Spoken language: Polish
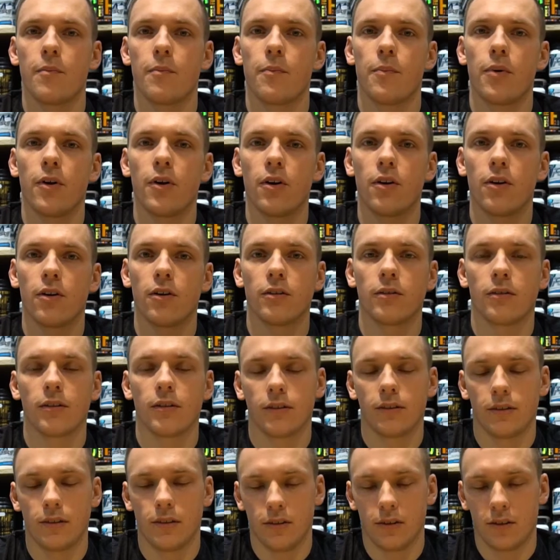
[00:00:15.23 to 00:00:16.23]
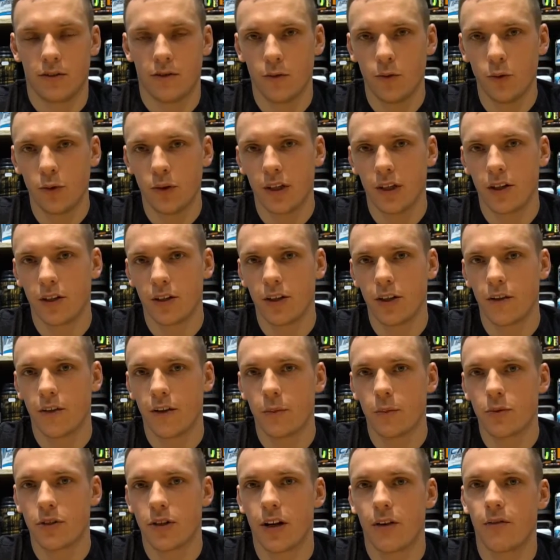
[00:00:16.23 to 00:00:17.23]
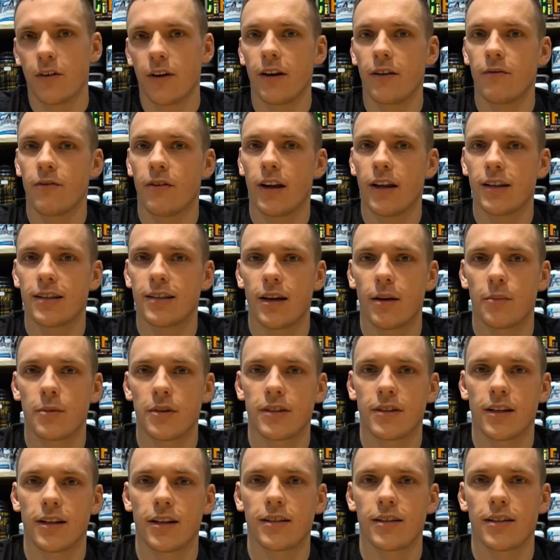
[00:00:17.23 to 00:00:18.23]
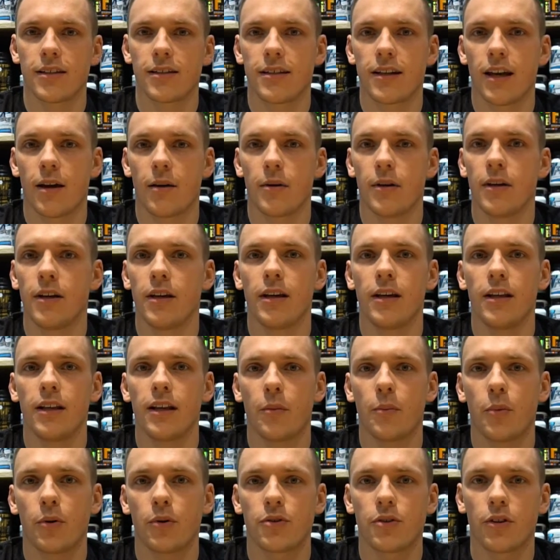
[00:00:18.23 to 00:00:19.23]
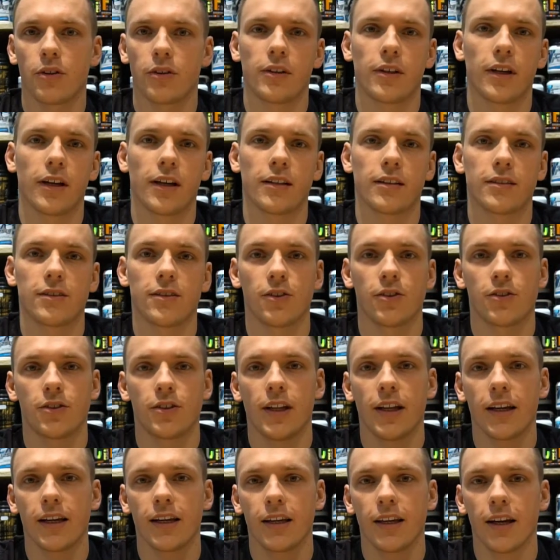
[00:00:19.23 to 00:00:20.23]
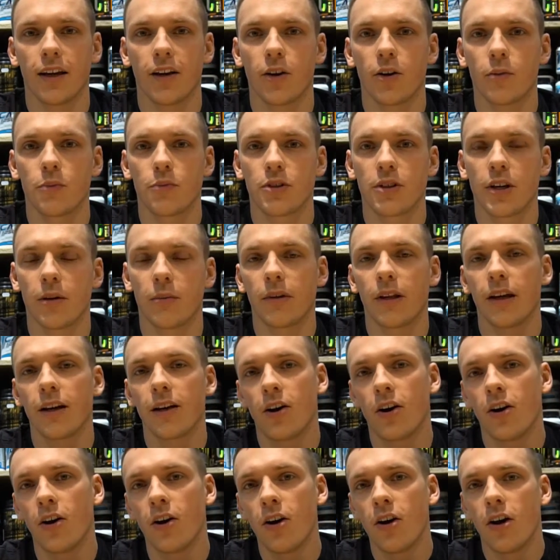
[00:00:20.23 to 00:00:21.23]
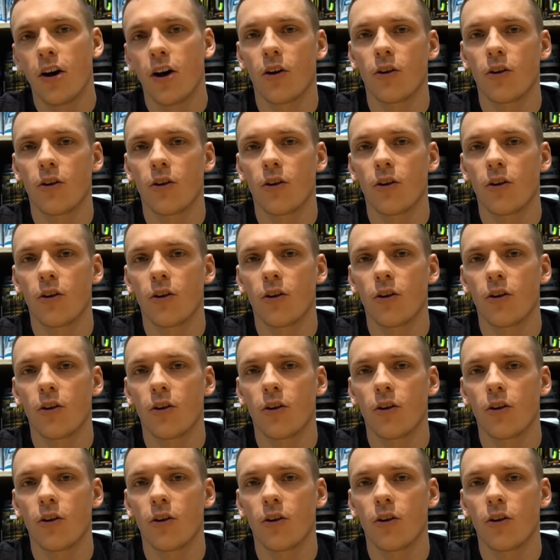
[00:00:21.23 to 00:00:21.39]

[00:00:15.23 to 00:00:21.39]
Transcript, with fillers: Po dwutygodniowej przerwie wracamy z recenzjami i na początek coś lekkiego i przyjemnego.